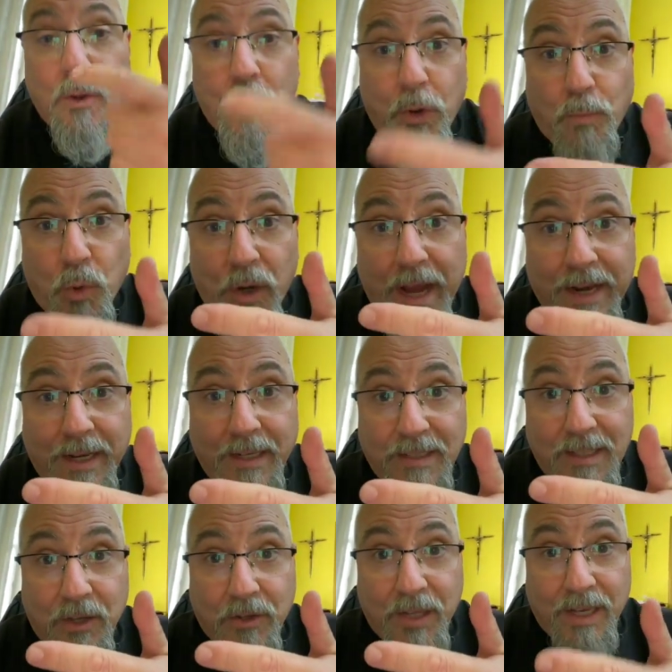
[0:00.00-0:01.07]
comulgar en
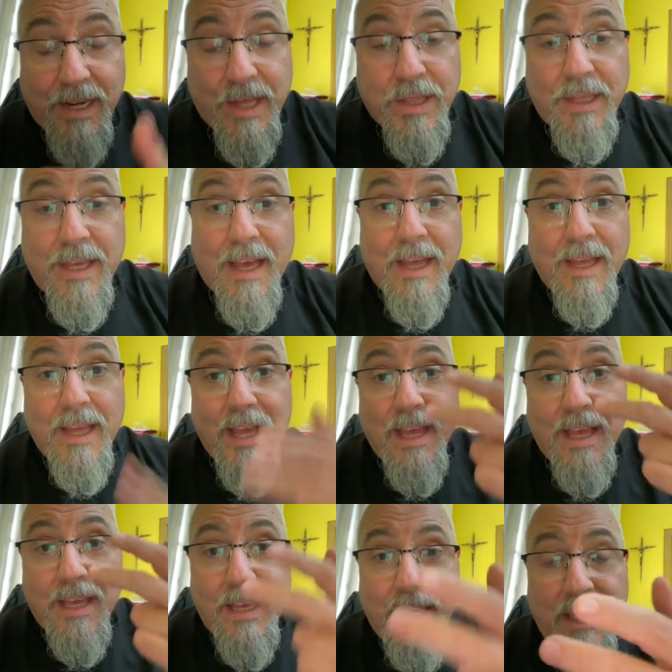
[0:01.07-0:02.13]
estado de gracia
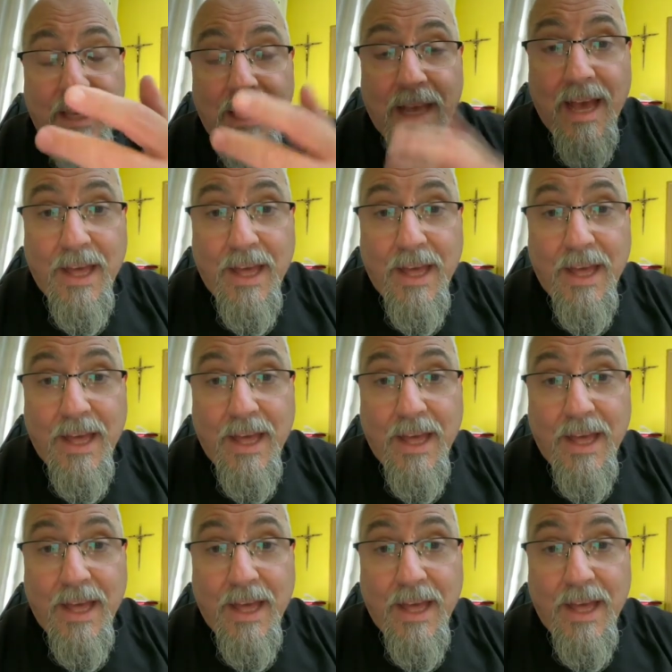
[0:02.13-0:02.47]
y